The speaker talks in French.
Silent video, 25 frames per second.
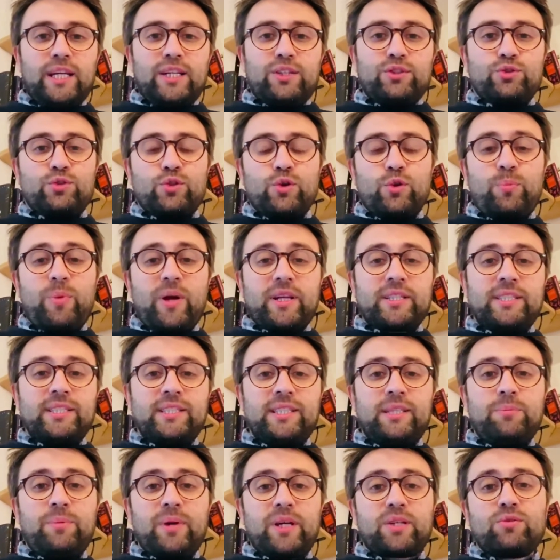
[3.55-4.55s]
Je
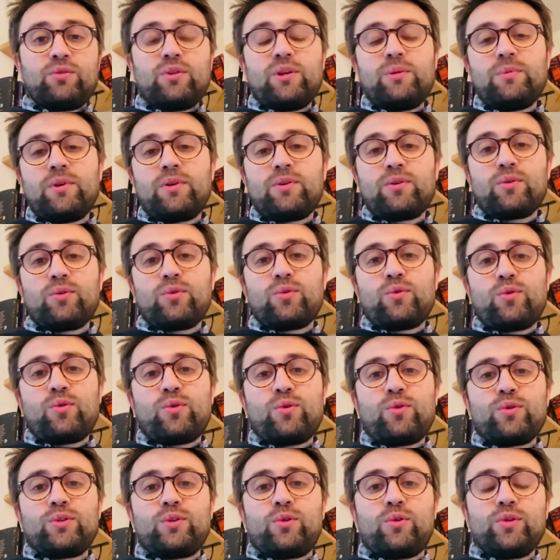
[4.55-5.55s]
participe actuellement
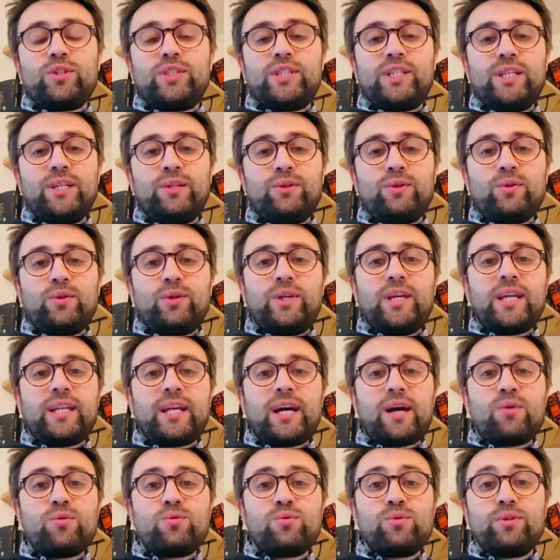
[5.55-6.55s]
au coaching de Yann
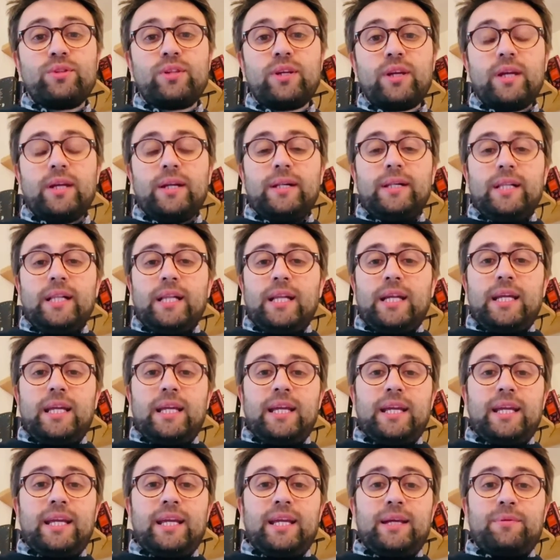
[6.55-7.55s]
Raoult
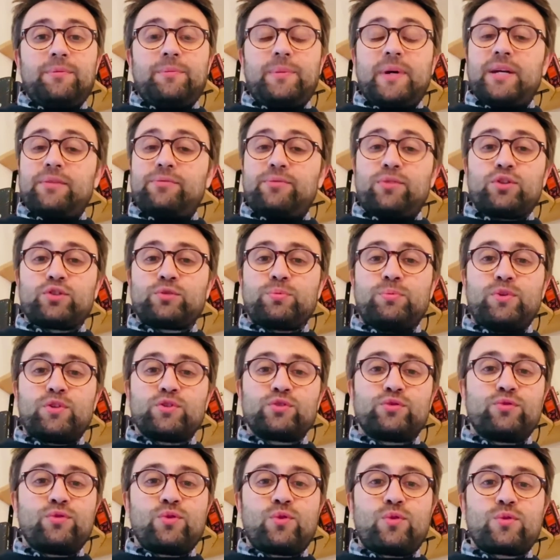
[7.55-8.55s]
et bah, franchement
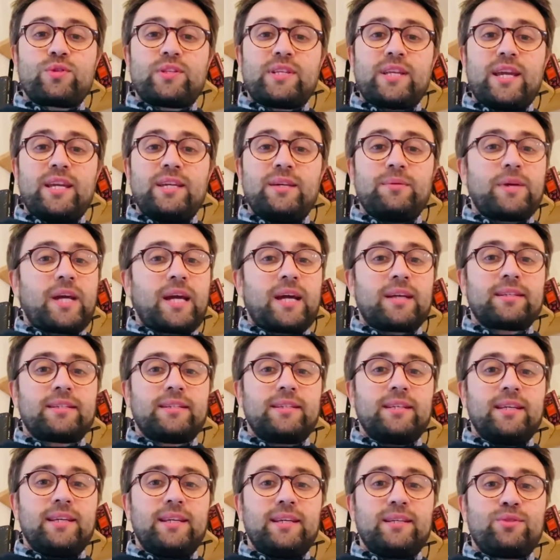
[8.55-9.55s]
je vous le conseille car
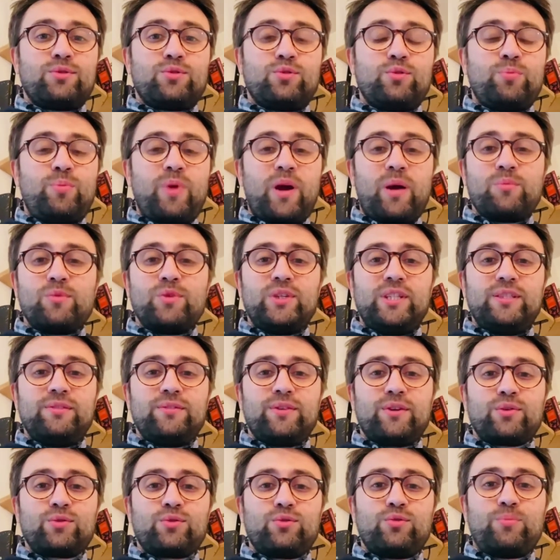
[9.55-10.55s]
c'est super
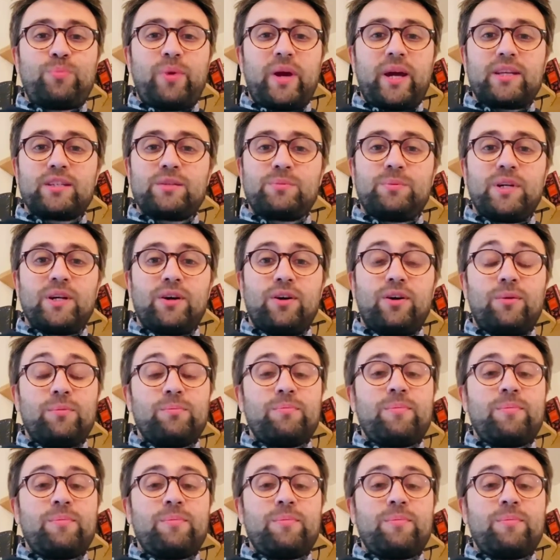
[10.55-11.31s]
motivant, super inspirant.